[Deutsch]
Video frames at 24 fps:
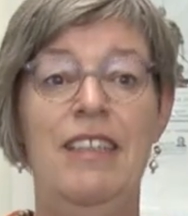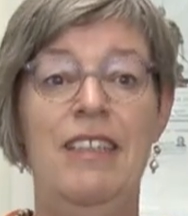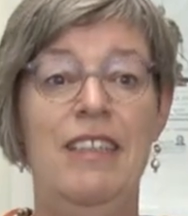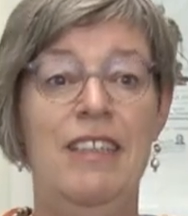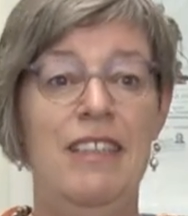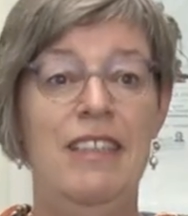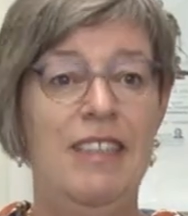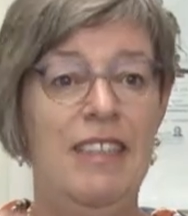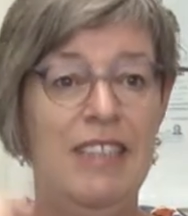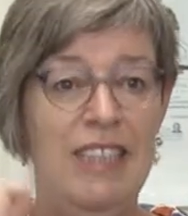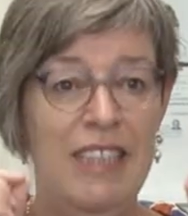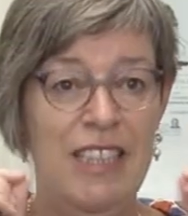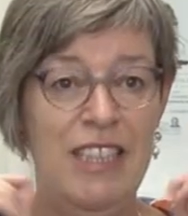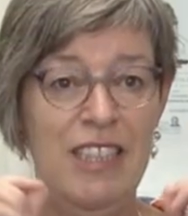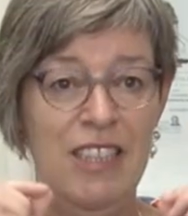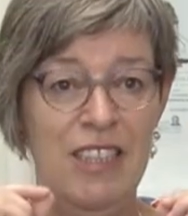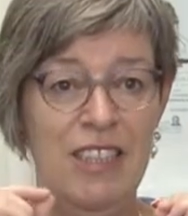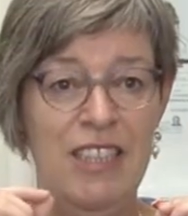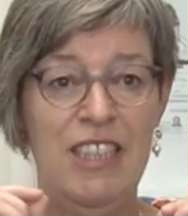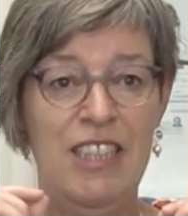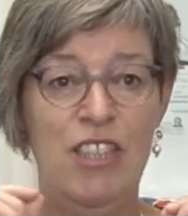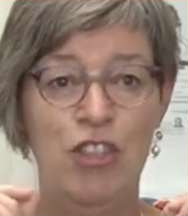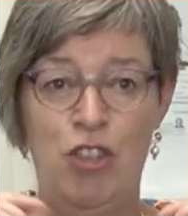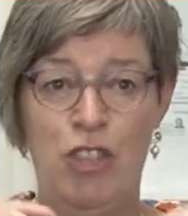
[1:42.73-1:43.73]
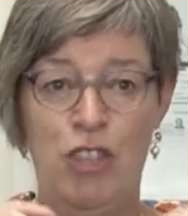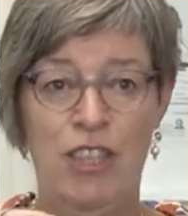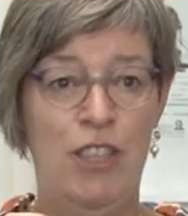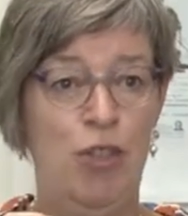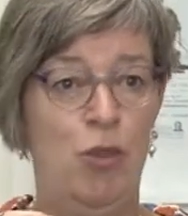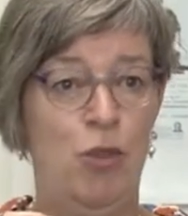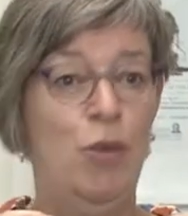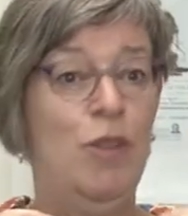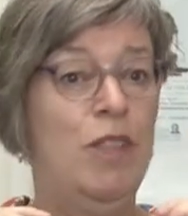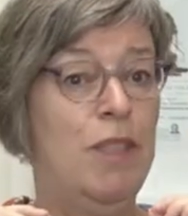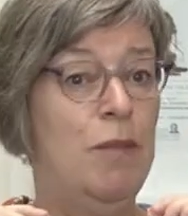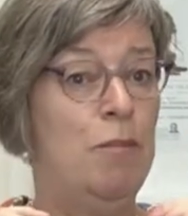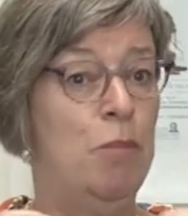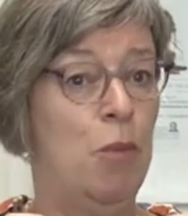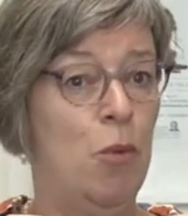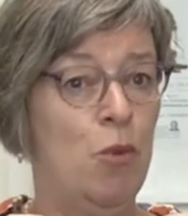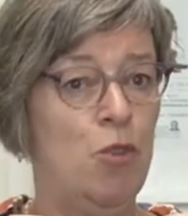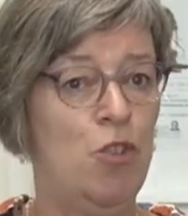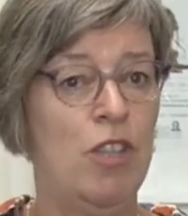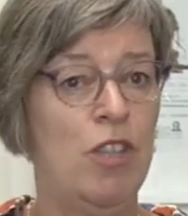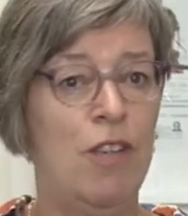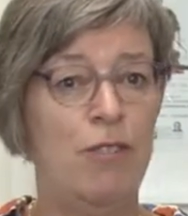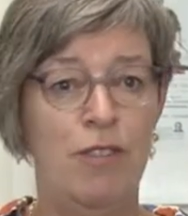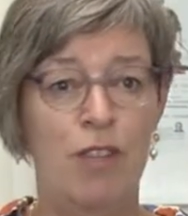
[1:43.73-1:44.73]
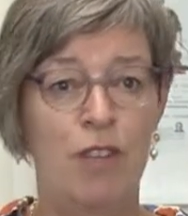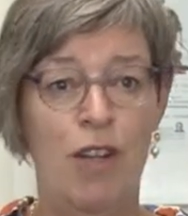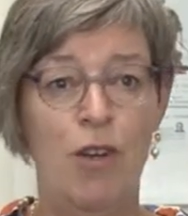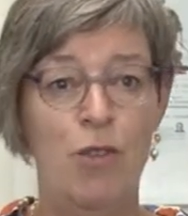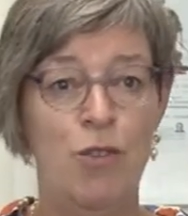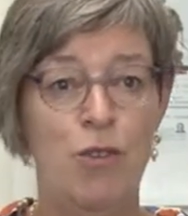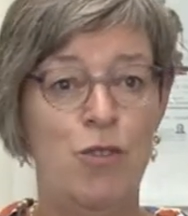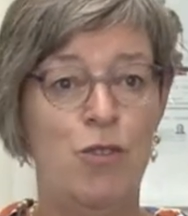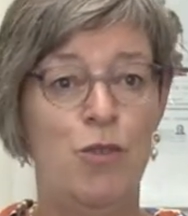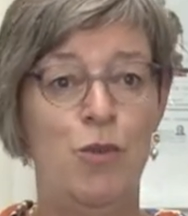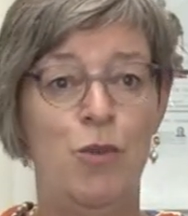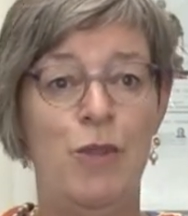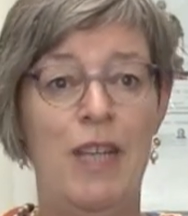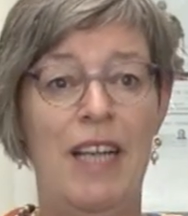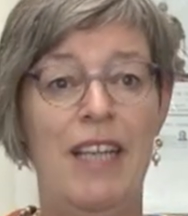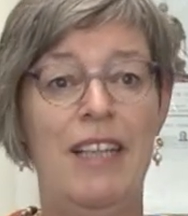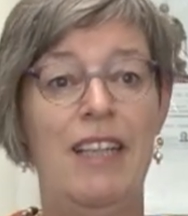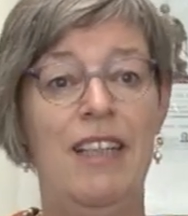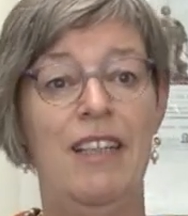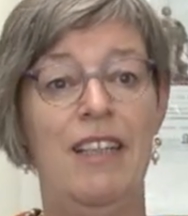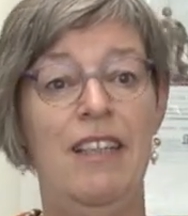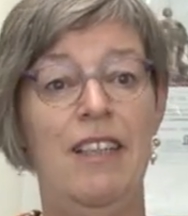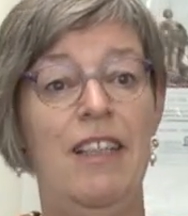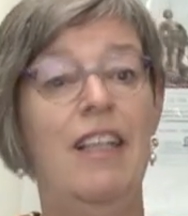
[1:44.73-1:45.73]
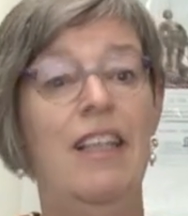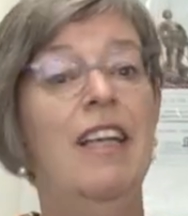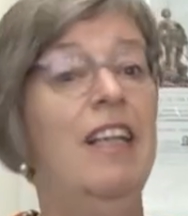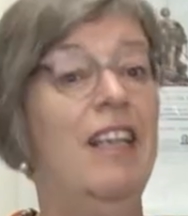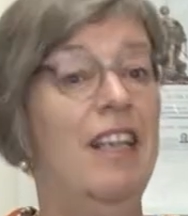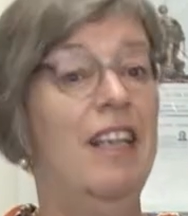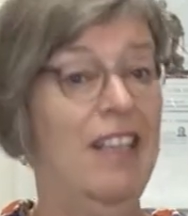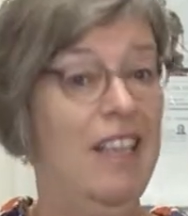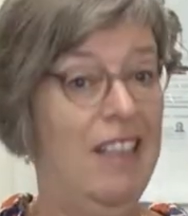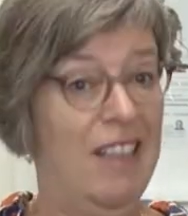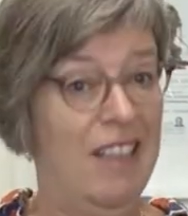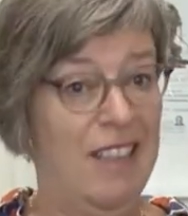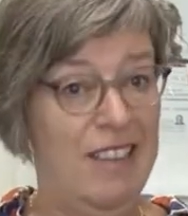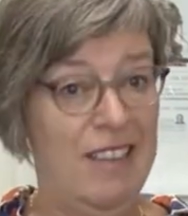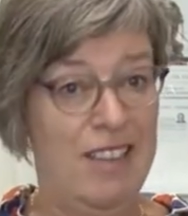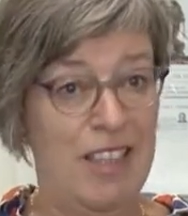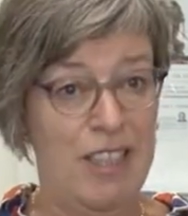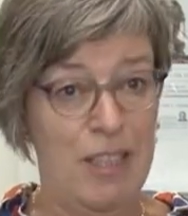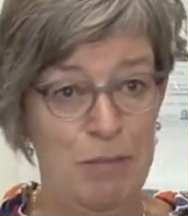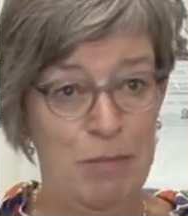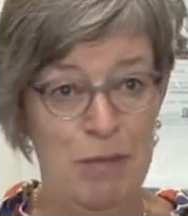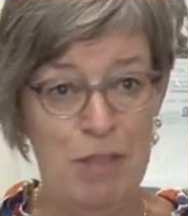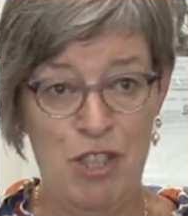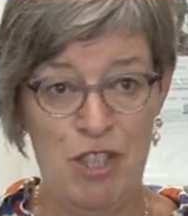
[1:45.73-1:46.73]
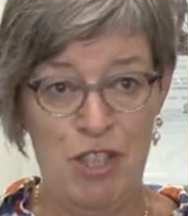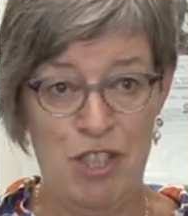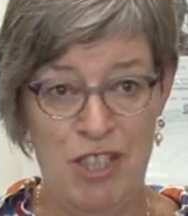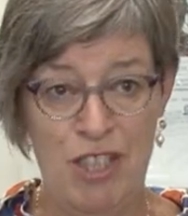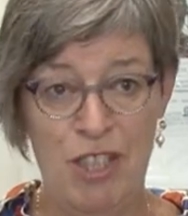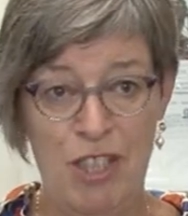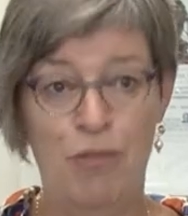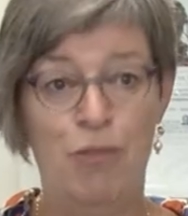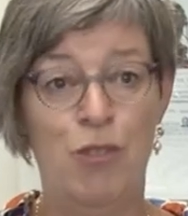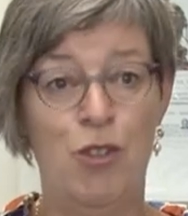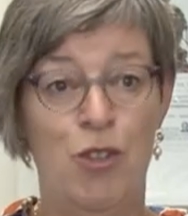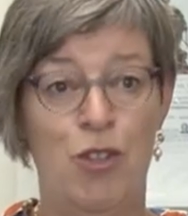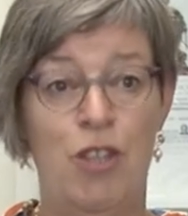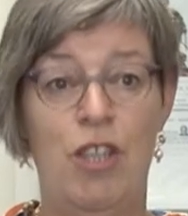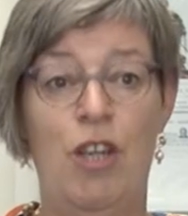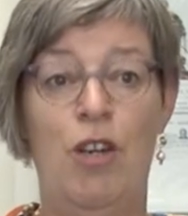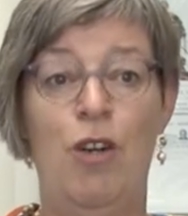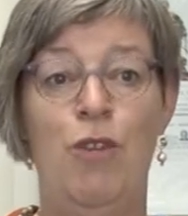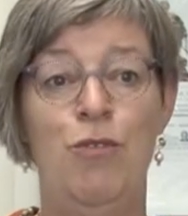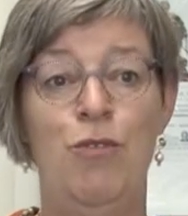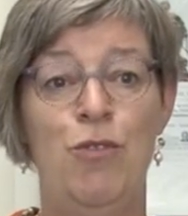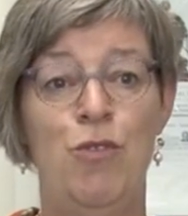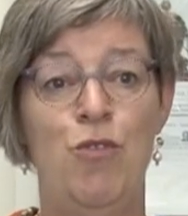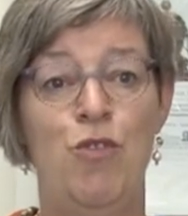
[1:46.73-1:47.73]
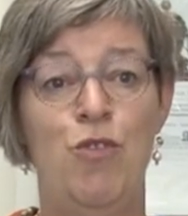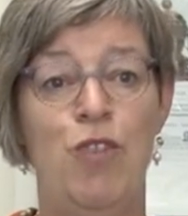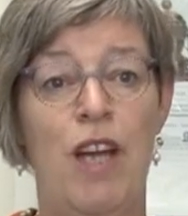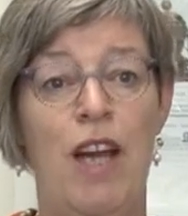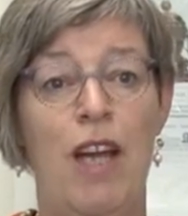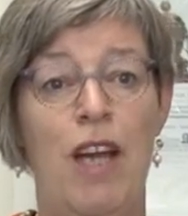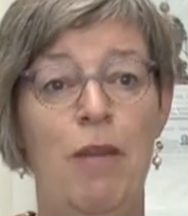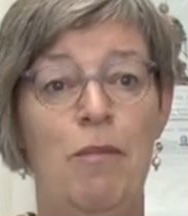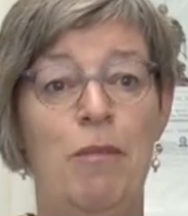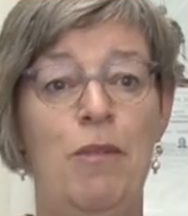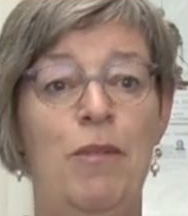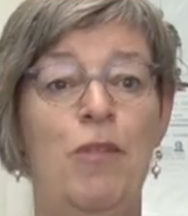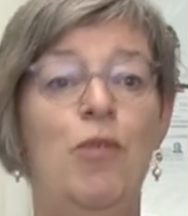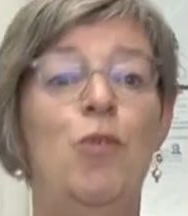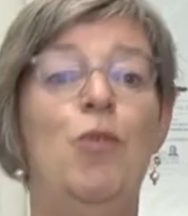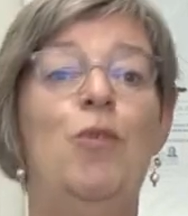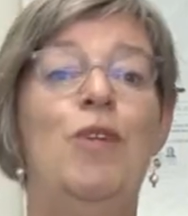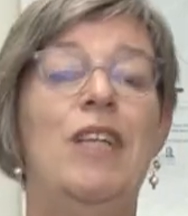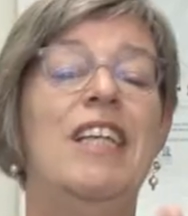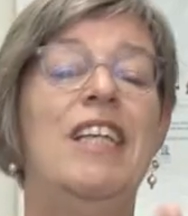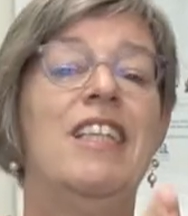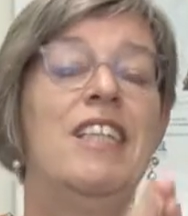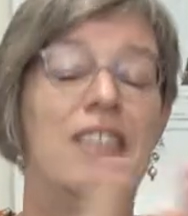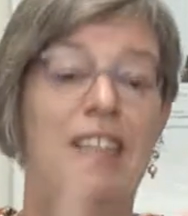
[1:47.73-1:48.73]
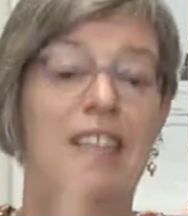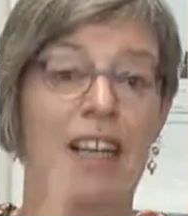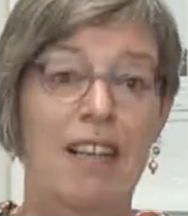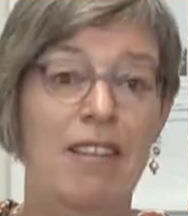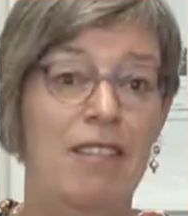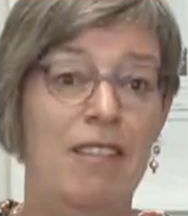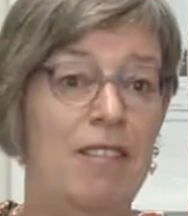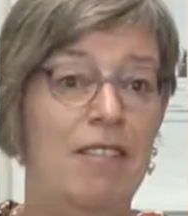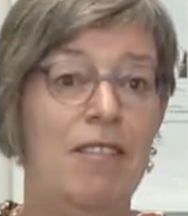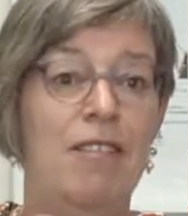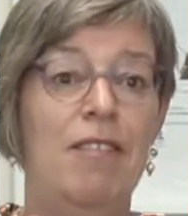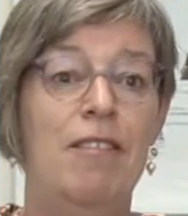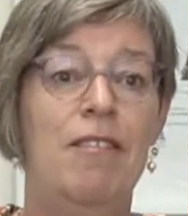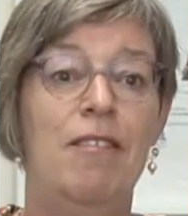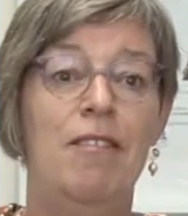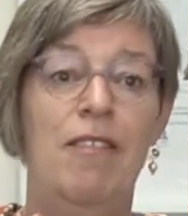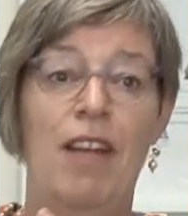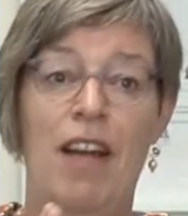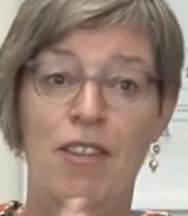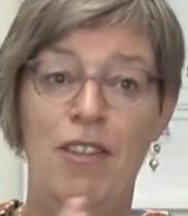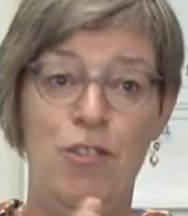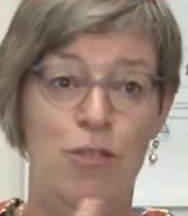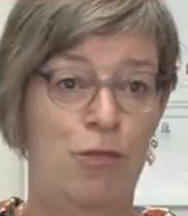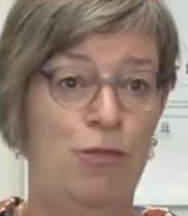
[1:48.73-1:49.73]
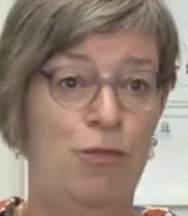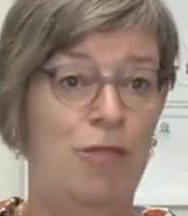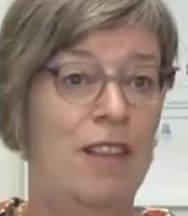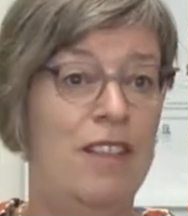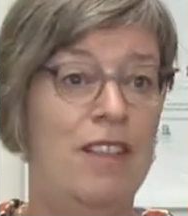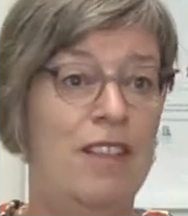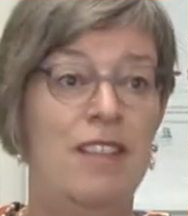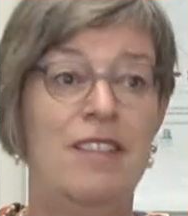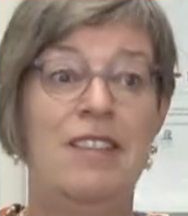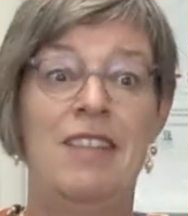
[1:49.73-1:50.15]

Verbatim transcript: sich erst die Geschichte und die Botschaft auszudenken, das mit Stichworte aufzuschreiben und erst dann anzufangen,